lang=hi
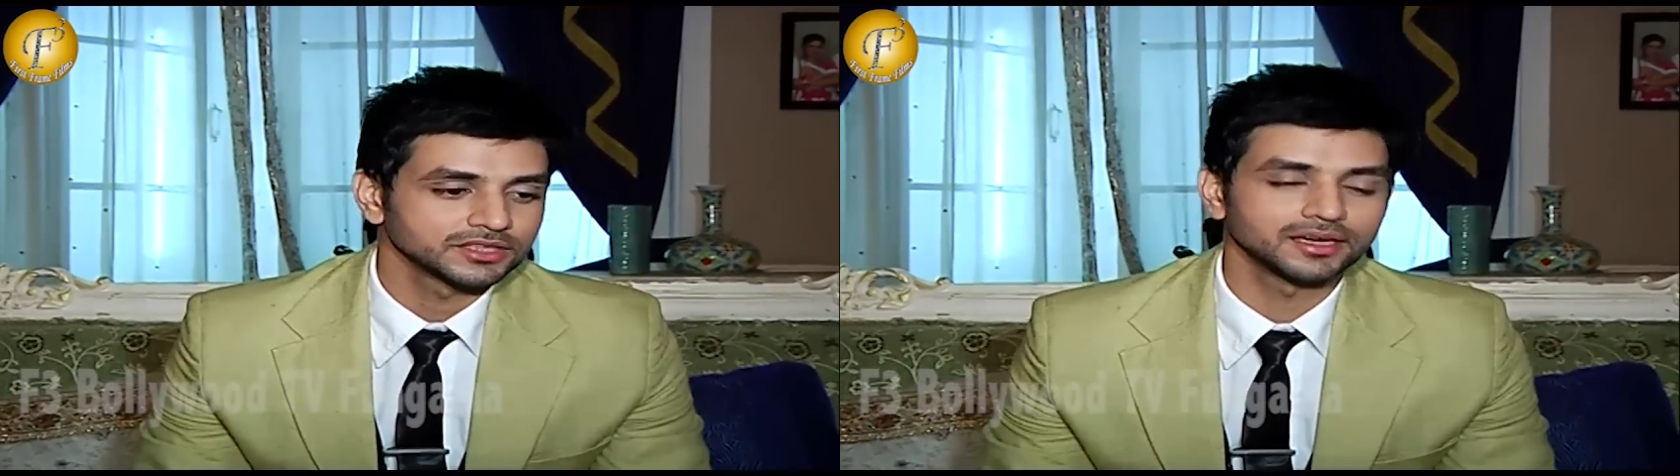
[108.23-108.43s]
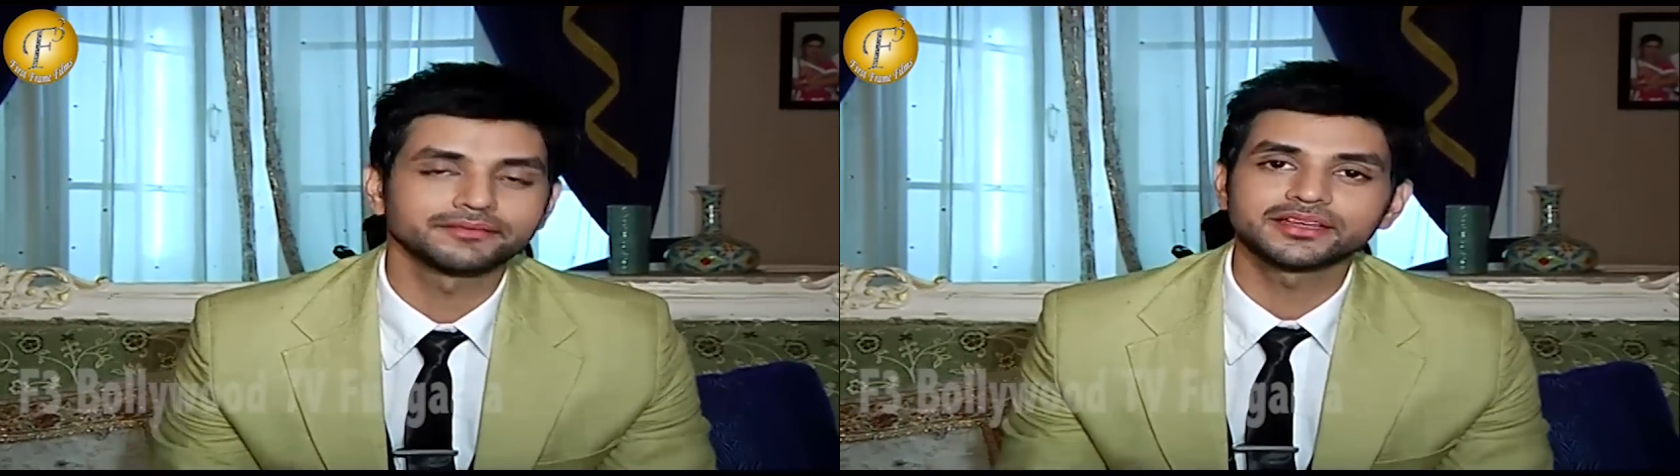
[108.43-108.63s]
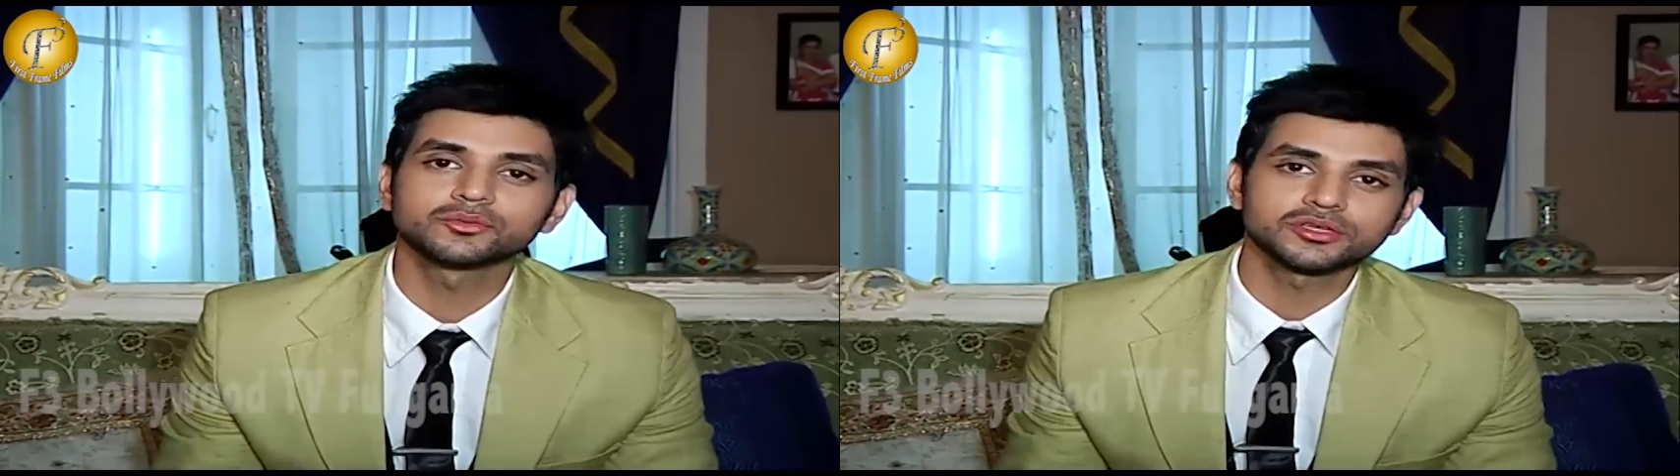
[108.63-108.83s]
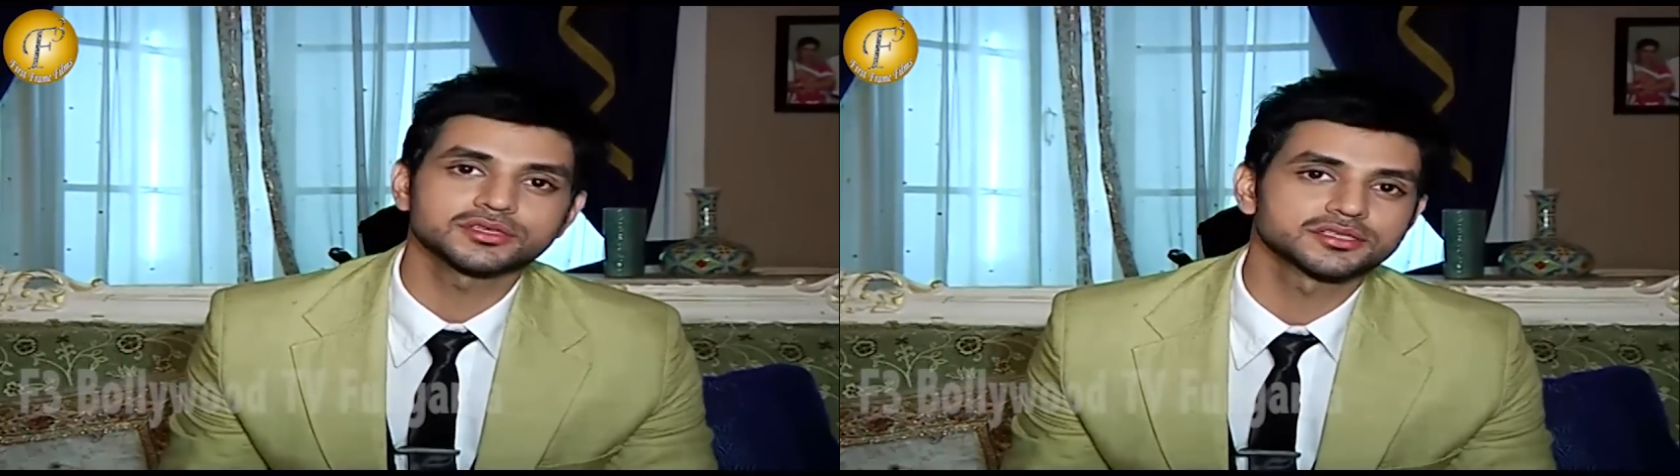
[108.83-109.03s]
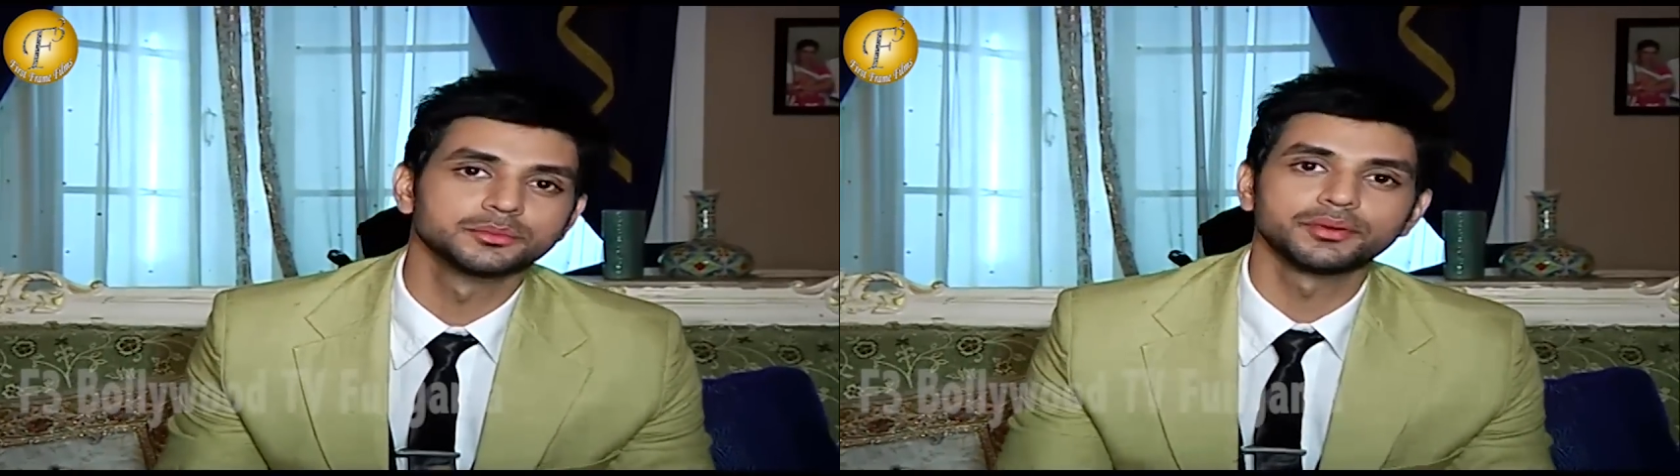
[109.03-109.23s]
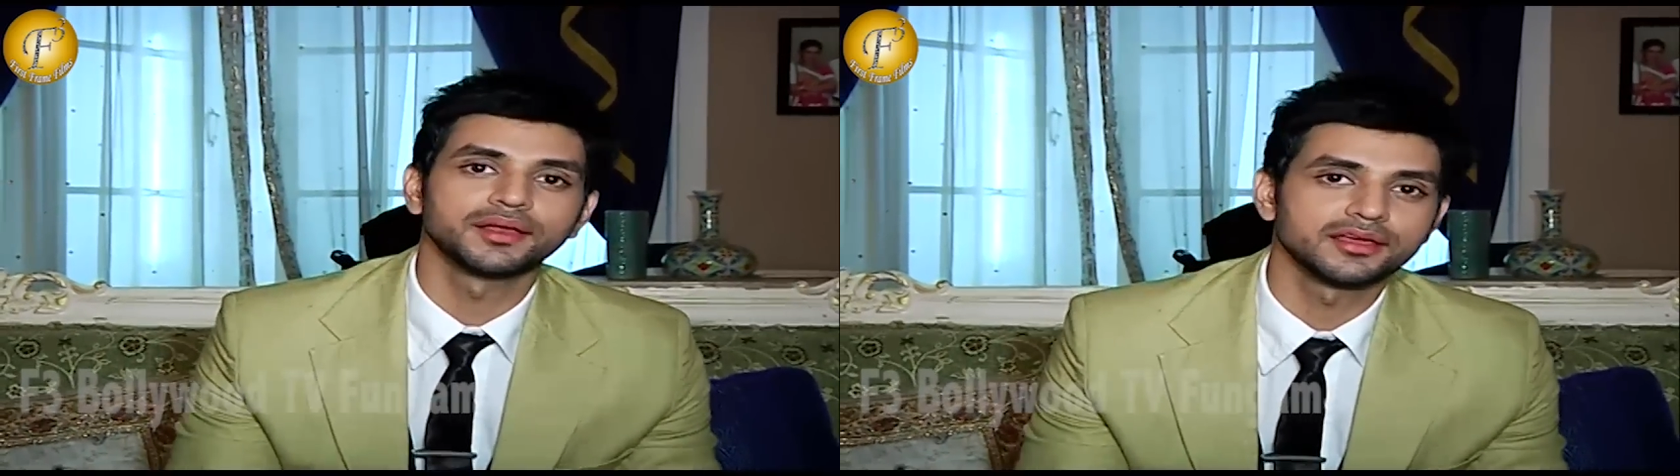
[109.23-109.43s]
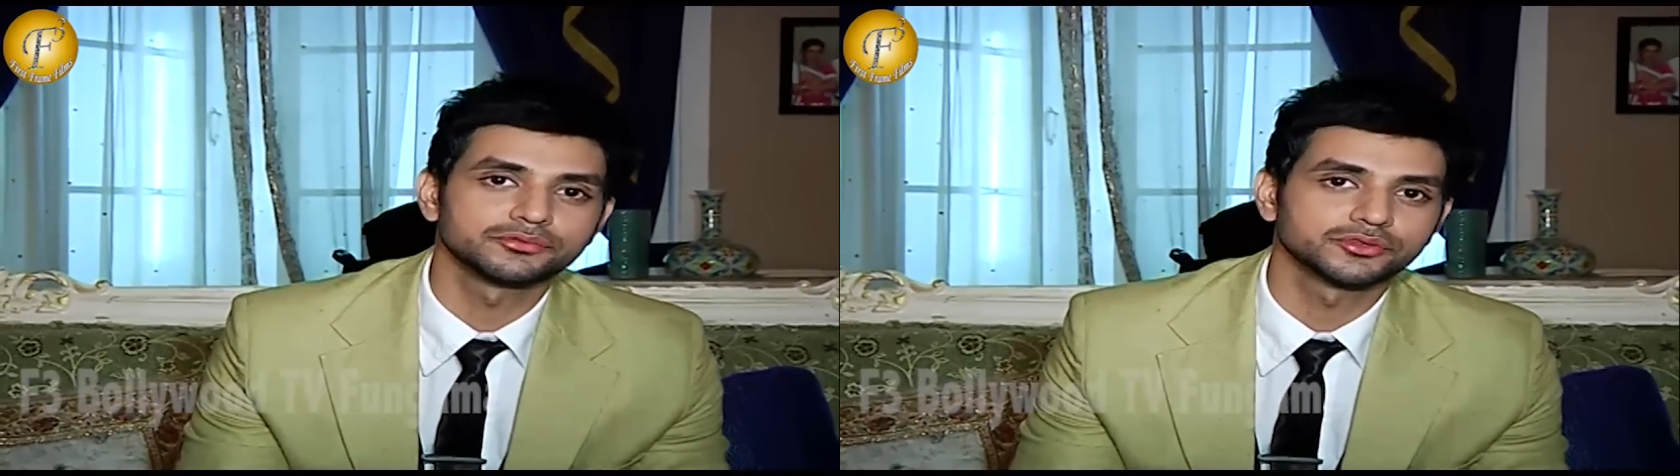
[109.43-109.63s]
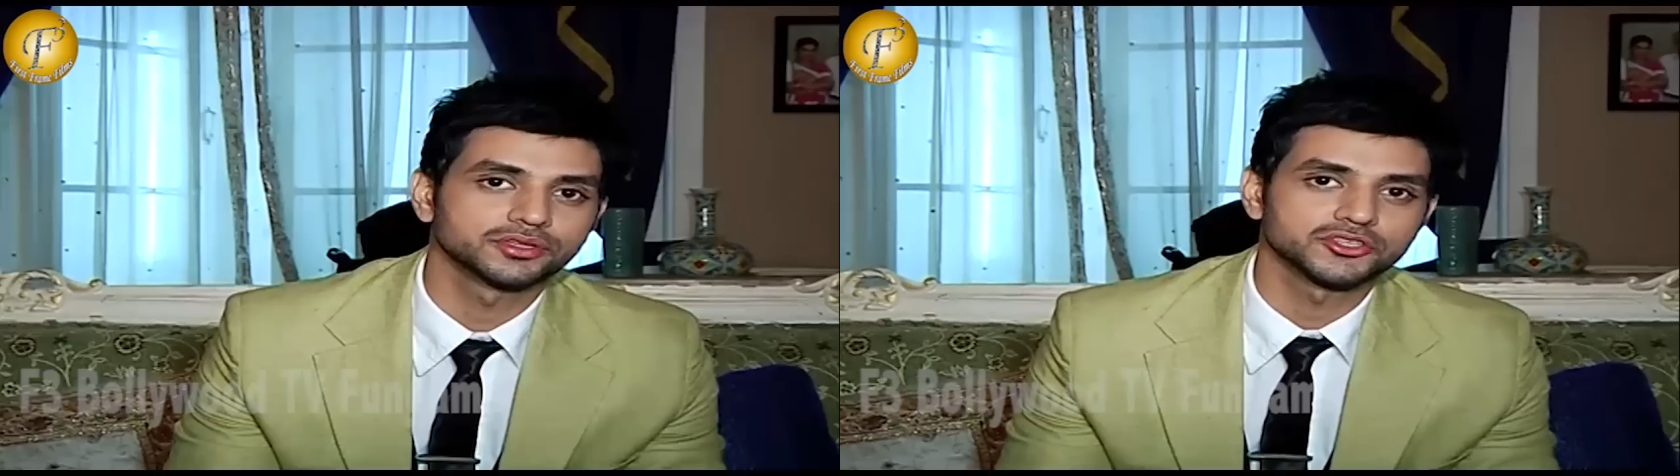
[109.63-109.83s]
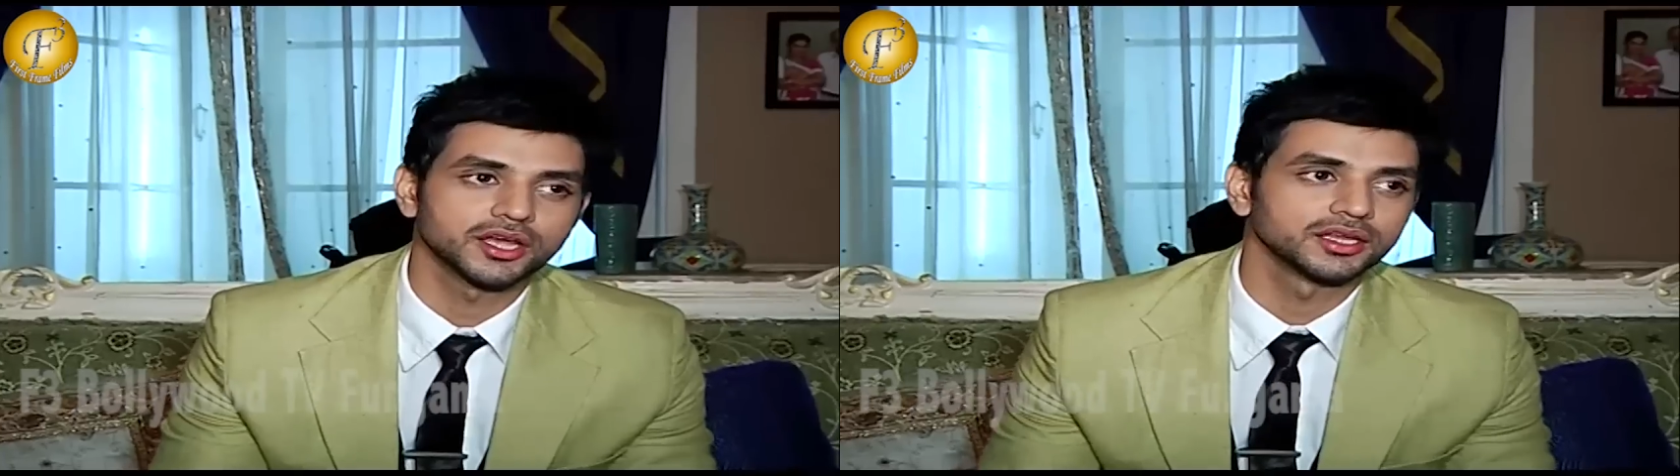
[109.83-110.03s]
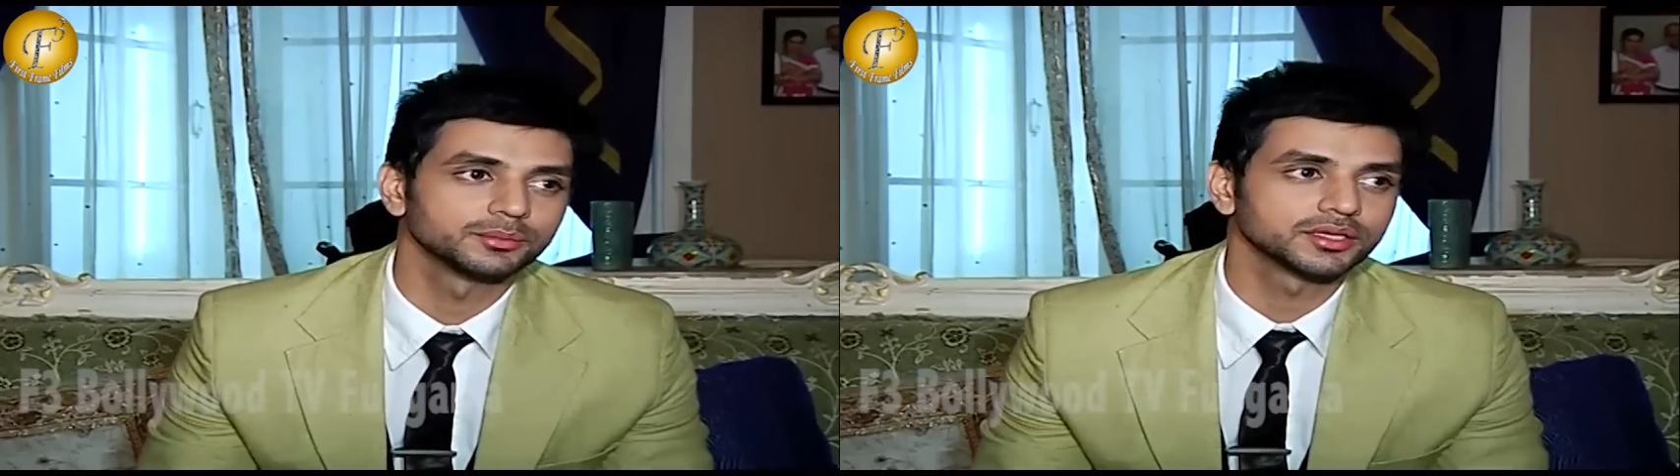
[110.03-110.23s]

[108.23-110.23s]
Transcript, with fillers: रणवीर वॉन्ट्स अ सिंपल लाइफ फिर तो ईशानी